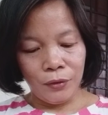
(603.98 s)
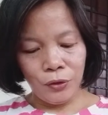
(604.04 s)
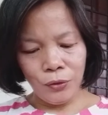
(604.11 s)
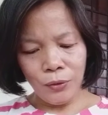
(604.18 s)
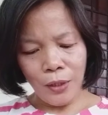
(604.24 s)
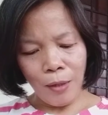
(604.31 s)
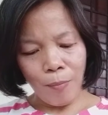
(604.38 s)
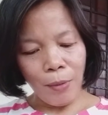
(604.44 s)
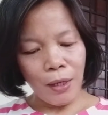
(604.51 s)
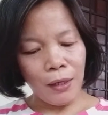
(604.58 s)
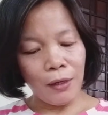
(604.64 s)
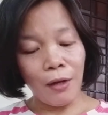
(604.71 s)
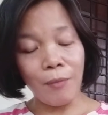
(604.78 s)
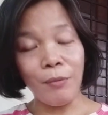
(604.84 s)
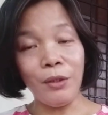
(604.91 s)
So,
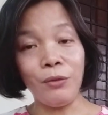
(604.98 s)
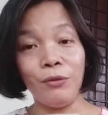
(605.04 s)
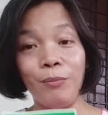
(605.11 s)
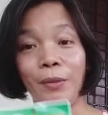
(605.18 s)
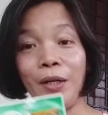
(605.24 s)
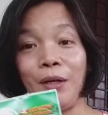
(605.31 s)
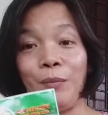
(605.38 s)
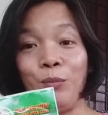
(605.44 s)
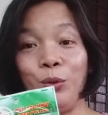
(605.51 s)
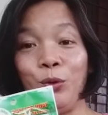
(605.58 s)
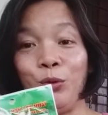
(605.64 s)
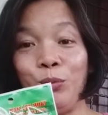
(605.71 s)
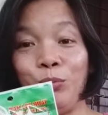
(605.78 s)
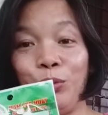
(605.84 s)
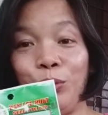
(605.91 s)
napakarami kong mga
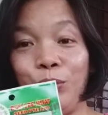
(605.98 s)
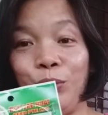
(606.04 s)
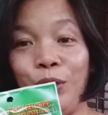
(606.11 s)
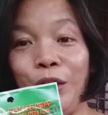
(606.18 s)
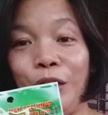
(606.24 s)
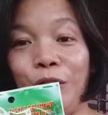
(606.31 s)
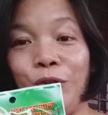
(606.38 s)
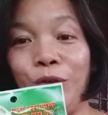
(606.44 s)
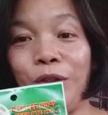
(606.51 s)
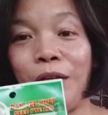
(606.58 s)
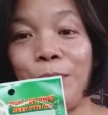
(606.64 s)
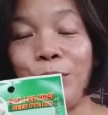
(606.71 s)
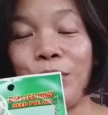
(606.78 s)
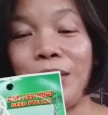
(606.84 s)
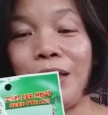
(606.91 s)
buto-buto dito.
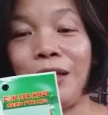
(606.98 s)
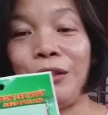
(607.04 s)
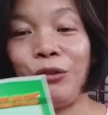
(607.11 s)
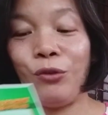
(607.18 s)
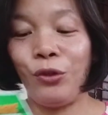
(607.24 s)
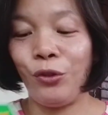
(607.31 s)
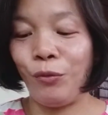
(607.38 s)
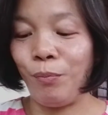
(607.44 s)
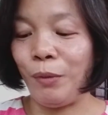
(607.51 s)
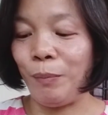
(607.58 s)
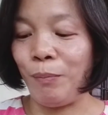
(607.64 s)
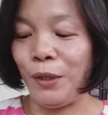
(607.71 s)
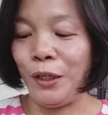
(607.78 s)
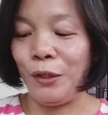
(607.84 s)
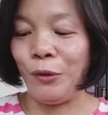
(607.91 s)
Tapos, ito yung
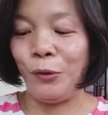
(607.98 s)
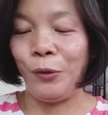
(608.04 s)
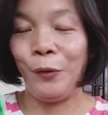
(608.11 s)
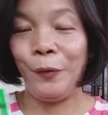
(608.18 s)
pipino.